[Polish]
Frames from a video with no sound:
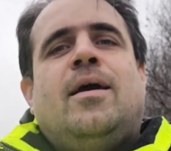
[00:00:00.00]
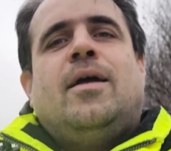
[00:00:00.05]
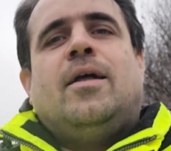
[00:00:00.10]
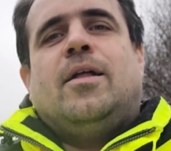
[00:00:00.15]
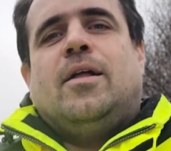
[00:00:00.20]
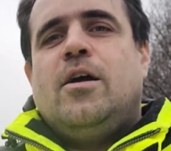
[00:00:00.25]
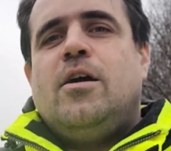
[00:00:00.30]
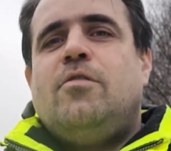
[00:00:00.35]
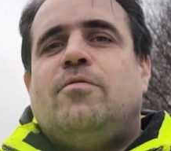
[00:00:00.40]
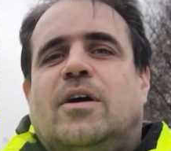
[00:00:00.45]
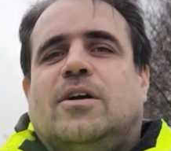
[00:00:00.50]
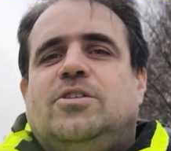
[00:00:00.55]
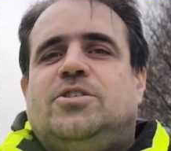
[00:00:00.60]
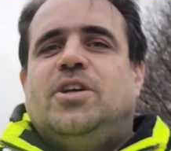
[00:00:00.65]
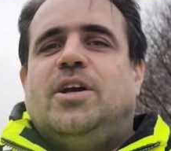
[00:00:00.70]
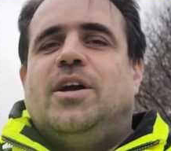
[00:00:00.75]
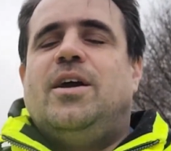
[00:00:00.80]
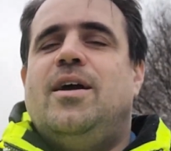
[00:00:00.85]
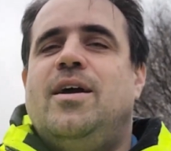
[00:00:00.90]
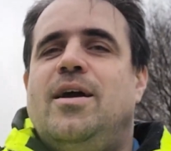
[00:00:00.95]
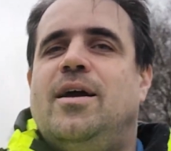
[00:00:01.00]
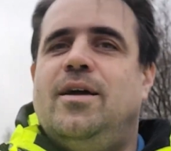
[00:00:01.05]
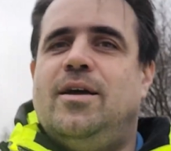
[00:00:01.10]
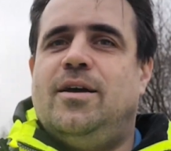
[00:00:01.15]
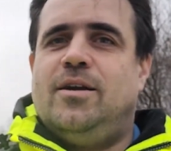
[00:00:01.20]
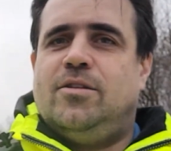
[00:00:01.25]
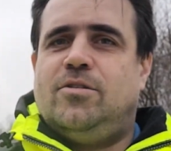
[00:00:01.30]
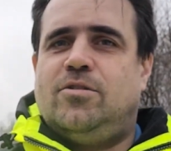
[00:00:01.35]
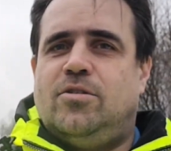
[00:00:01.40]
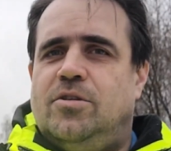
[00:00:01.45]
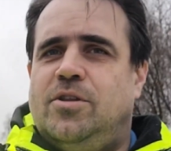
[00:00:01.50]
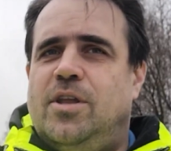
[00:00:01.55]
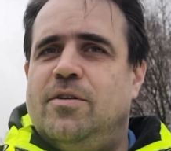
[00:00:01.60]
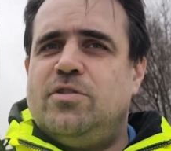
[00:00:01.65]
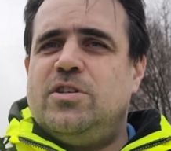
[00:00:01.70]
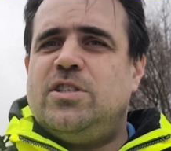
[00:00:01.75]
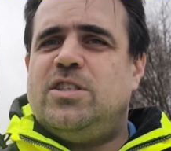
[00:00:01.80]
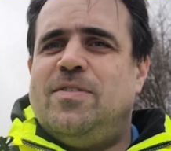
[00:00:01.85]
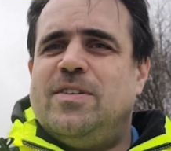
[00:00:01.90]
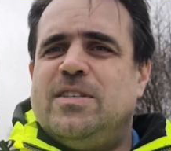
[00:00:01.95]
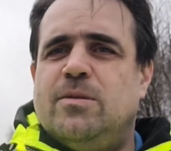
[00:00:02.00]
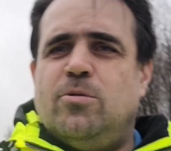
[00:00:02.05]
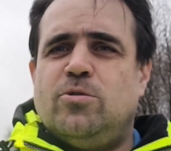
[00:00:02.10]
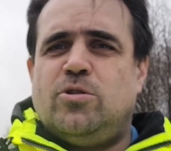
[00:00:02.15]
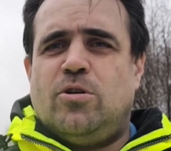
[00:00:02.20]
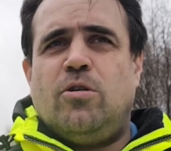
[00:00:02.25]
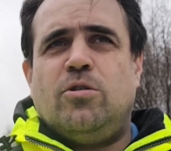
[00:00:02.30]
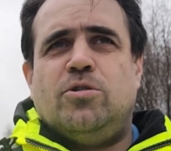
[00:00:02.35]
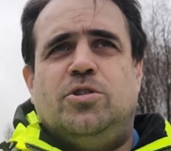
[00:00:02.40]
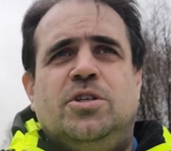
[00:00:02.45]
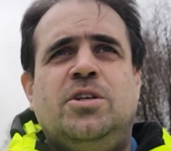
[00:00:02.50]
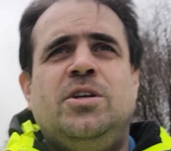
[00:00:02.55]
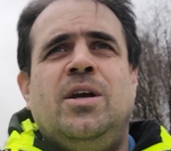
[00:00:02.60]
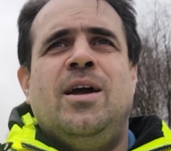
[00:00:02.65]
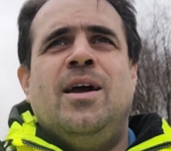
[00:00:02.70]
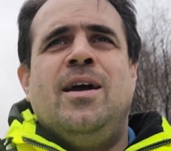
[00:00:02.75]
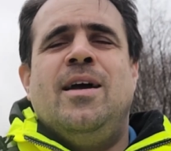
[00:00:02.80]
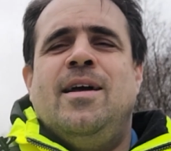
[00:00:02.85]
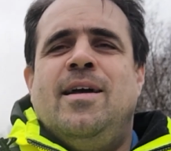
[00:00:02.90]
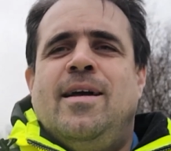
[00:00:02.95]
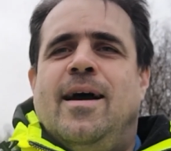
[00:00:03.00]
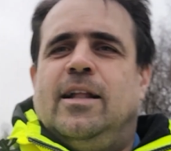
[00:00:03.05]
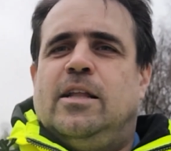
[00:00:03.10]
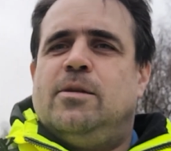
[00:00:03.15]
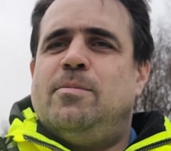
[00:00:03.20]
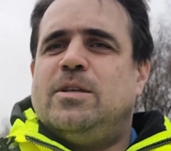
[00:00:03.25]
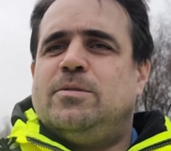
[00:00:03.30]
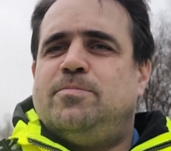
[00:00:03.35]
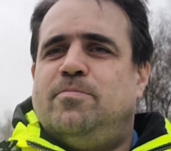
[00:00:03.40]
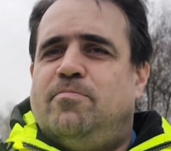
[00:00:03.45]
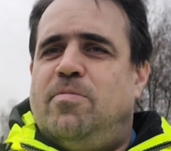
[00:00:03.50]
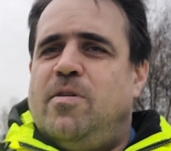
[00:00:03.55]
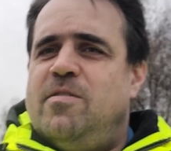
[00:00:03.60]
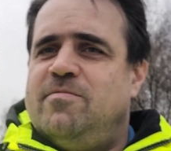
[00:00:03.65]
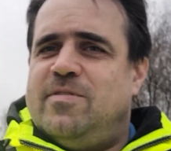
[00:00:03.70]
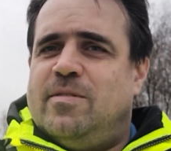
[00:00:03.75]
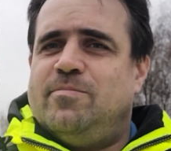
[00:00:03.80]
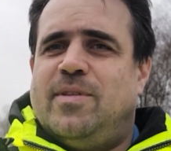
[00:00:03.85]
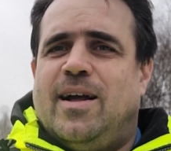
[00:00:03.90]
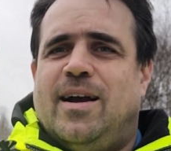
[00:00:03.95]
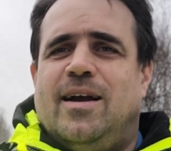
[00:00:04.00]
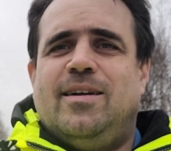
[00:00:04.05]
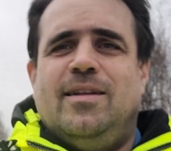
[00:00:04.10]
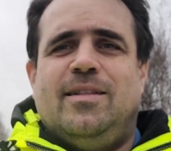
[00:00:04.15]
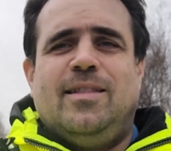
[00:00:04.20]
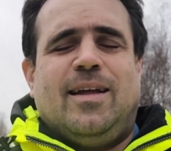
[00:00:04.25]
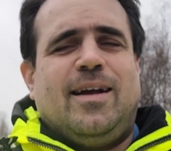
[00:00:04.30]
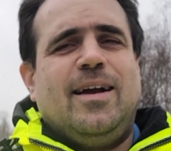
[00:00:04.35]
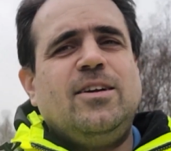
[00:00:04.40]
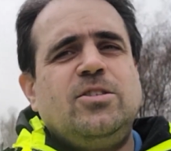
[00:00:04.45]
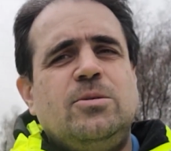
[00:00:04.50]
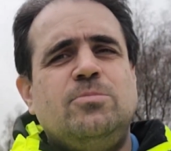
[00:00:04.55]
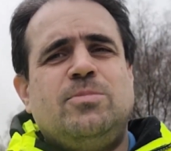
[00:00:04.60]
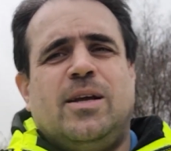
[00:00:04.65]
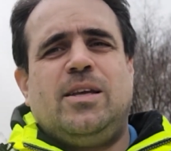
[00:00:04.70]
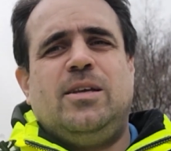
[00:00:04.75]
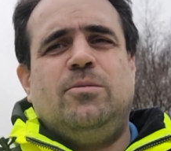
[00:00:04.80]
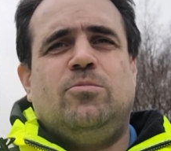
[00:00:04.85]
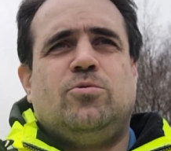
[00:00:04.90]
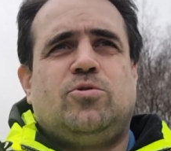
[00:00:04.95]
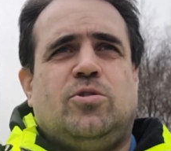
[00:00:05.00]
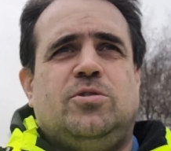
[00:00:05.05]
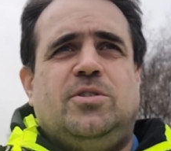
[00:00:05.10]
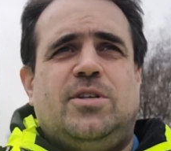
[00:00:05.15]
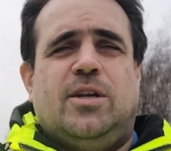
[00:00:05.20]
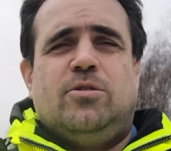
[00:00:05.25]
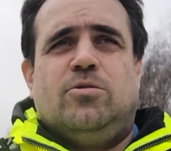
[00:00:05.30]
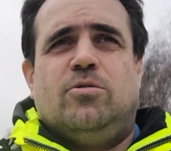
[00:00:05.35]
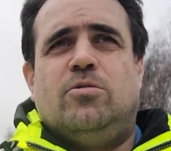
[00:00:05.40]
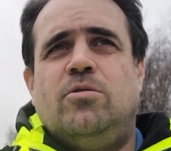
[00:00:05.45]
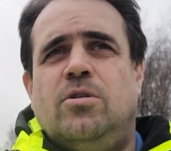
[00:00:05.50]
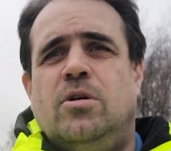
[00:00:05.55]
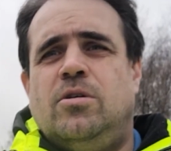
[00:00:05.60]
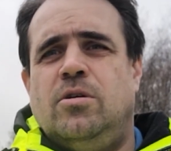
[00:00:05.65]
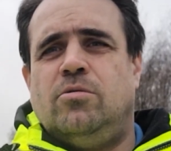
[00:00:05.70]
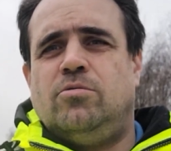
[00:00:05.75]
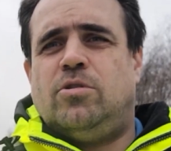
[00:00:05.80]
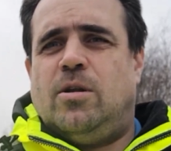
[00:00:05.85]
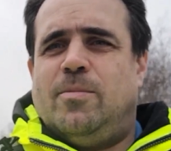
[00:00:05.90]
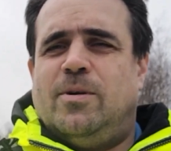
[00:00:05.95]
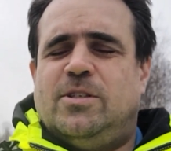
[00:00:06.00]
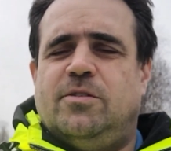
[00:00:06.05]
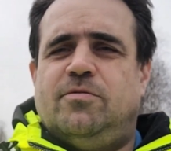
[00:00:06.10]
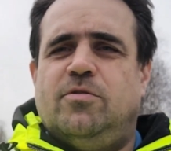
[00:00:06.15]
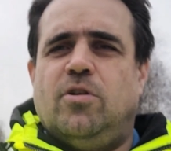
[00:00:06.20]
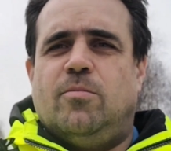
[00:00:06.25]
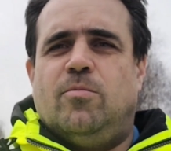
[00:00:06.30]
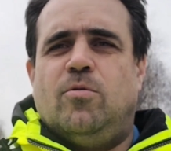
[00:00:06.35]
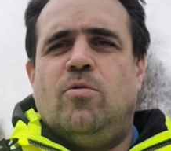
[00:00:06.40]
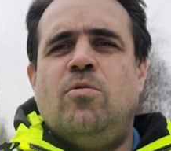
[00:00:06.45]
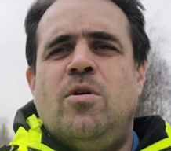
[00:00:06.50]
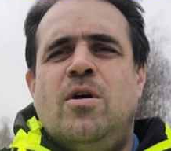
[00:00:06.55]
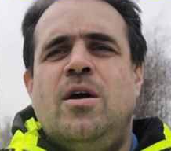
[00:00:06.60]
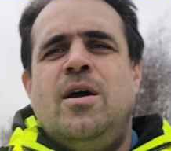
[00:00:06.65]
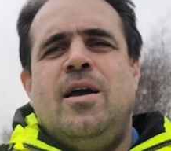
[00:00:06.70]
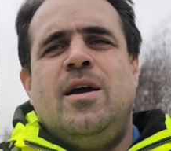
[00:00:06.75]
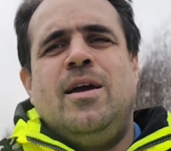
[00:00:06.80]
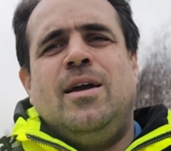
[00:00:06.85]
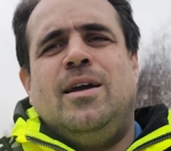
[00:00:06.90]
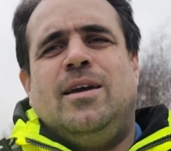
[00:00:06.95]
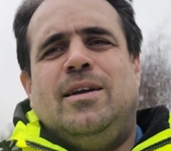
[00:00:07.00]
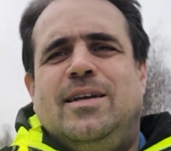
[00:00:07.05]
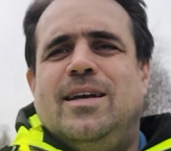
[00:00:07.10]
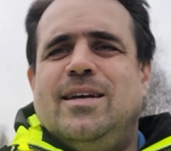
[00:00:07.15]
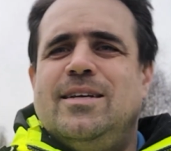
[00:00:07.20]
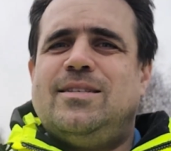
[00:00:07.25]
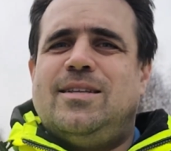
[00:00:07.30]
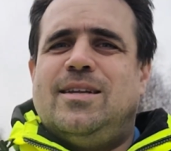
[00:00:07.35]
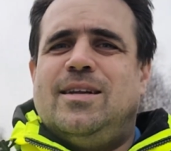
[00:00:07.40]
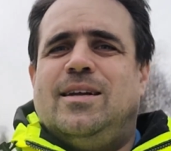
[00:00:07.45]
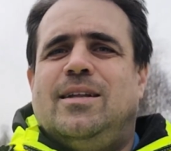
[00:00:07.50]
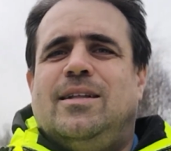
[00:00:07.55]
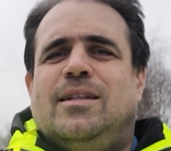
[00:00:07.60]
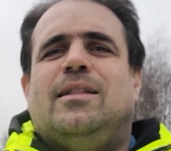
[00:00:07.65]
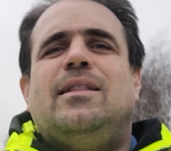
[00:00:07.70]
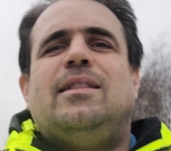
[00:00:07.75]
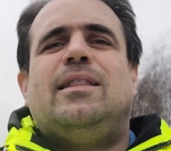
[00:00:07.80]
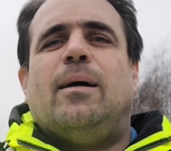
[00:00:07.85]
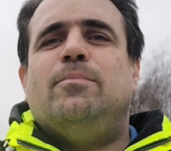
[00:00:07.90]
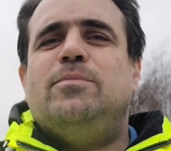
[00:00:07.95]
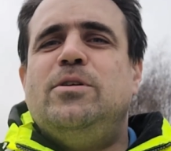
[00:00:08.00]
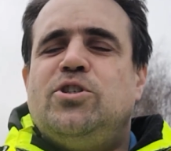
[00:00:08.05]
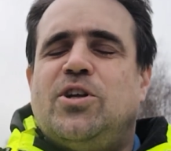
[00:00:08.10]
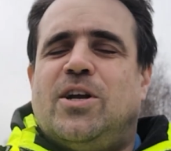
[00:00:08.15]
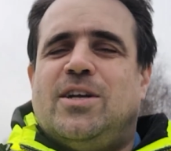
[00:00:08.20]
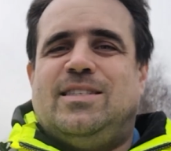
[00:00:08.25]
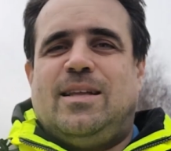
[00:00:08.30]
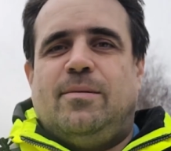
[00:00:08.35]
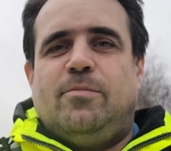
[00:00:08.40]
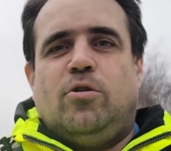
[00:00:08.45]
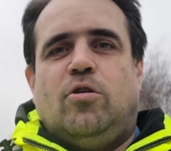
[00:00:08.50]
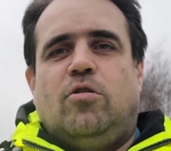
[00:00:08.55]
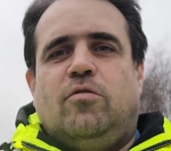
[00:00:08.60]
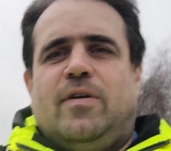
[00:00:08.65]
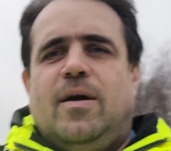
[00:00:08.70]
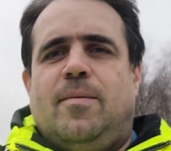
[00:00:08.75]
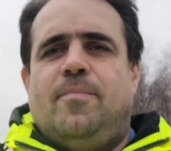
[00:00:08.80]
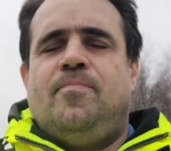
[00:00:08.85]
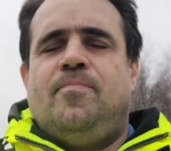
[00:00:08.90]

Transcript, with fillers: No i właśnie, nie wszyscy wiedzą o co chodzi, natomiast powiem Wam tak, na każdym takim urządzeniu, które macie w domu, jest tabliczka znamionowa.